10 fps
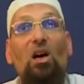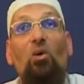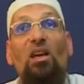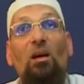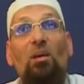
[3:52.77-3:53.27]

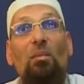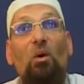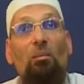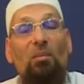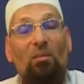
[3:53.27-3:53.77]
قوية
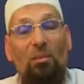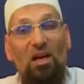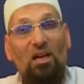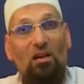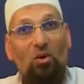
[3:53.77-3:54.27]
من من
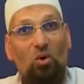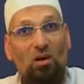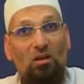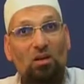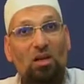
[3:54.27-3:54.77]
ممالك
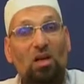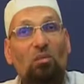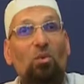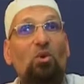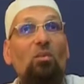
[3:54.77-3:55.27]
الجوار
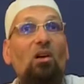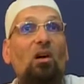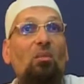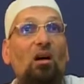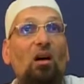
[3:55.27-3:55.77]

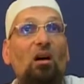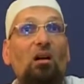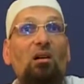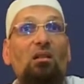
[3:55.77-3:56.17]
بتملكها امرأة